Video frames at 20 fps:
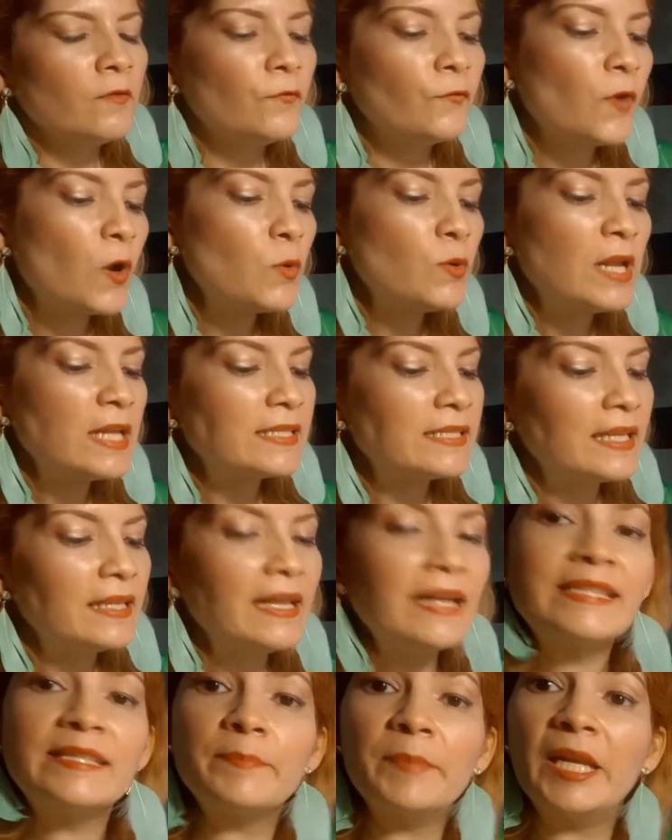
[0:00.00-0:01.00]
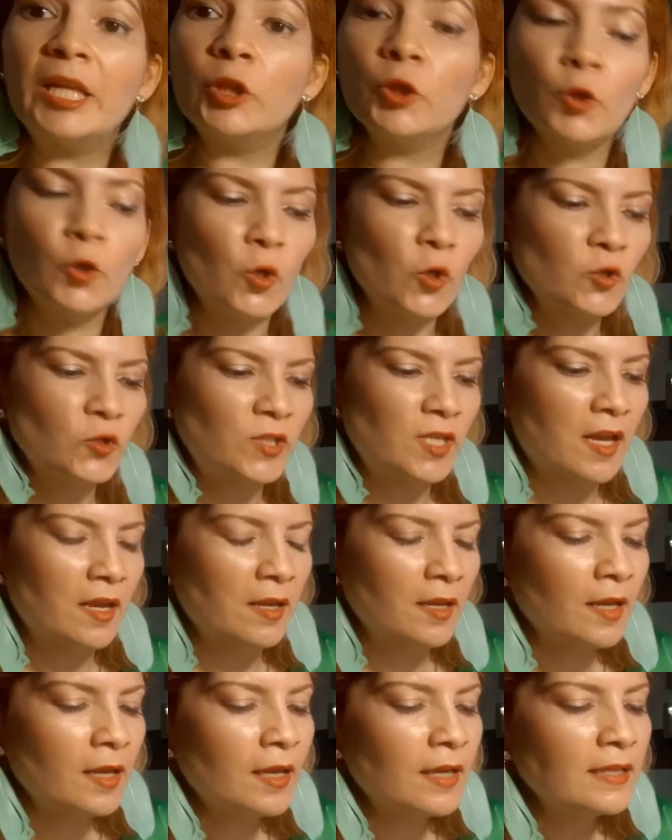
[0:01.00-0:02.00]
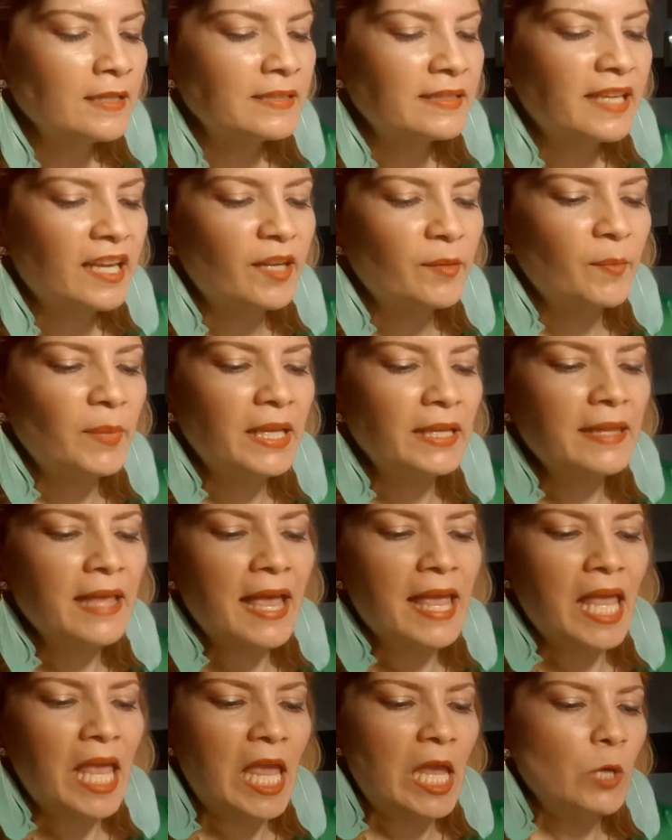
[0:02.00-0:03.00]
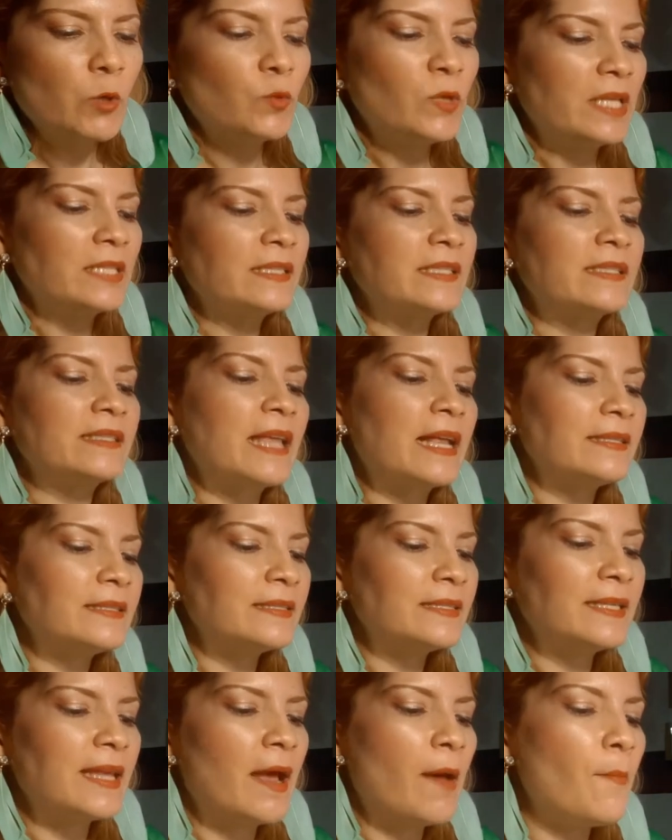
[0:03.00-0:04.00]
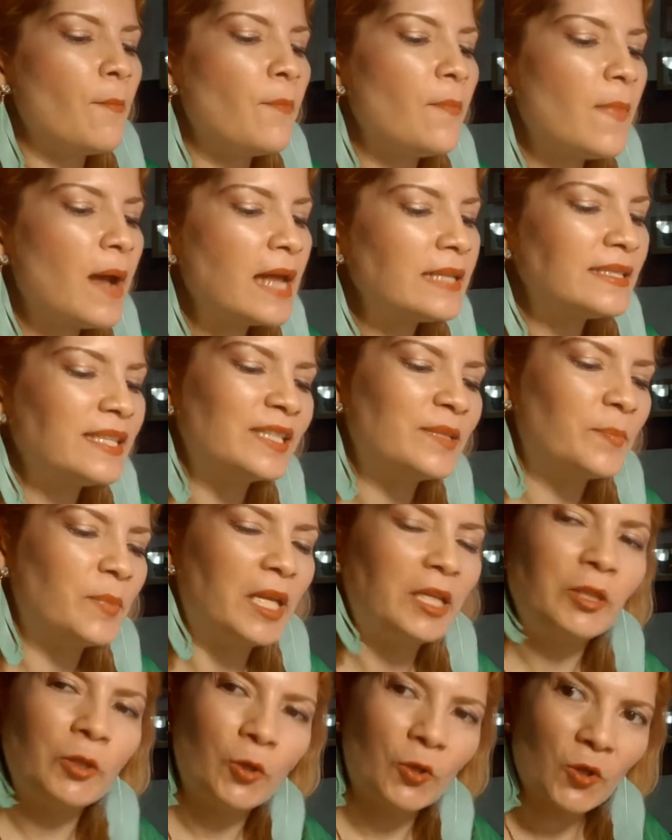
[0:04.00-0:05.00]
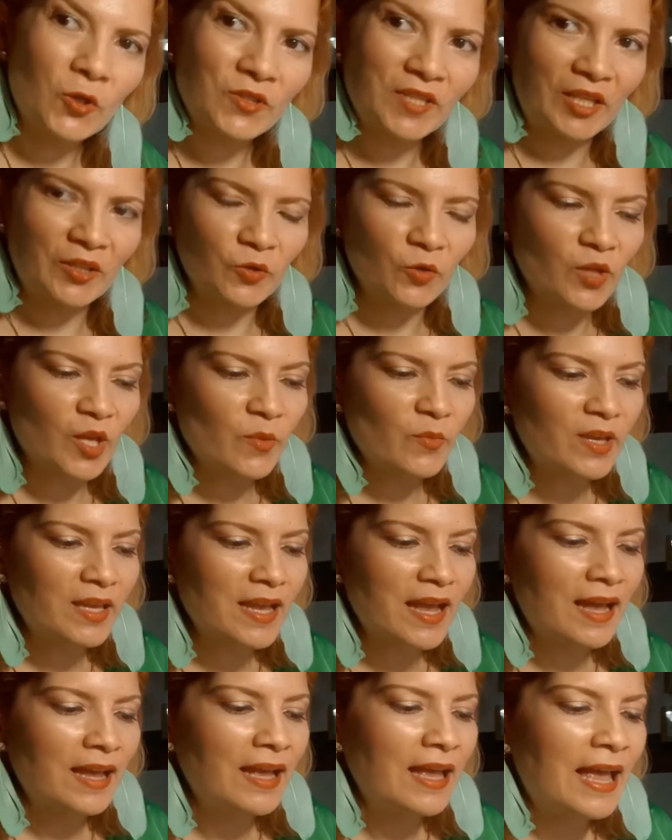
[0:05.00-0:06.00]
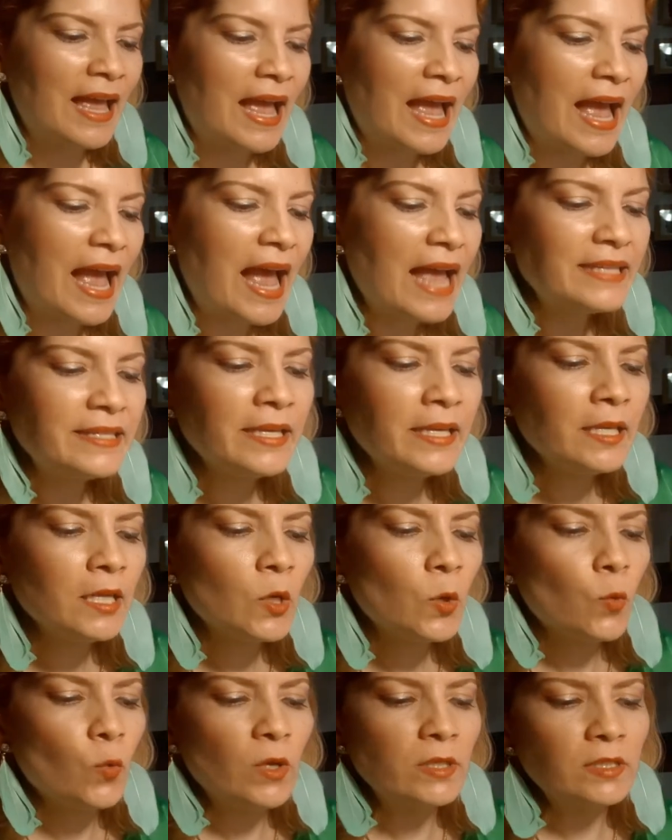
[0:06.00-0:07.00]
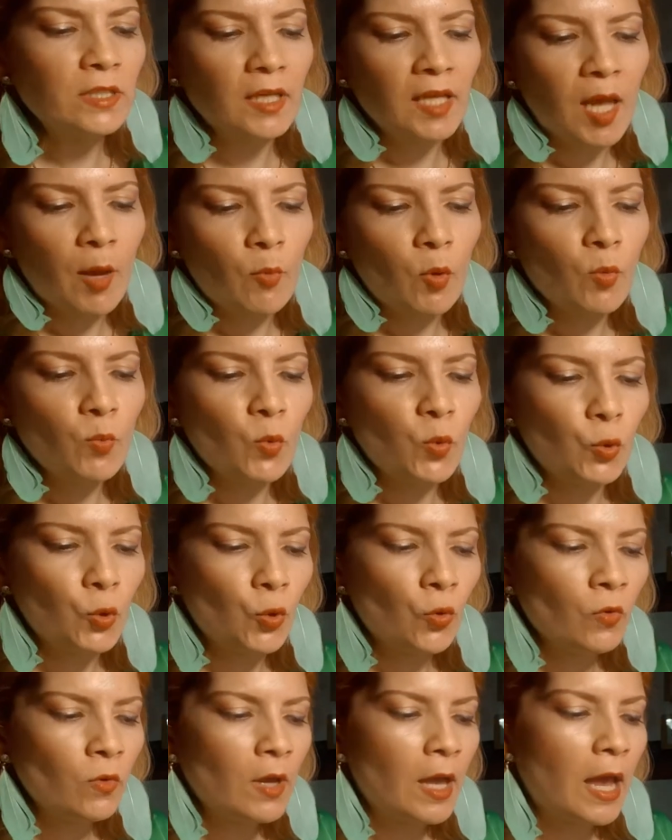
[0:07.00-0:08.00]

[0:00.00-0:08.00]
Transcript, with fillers: Fue una cena esplendorosa, servida en una instancia más esplendorosa todavía. Allí un esclavo mudo,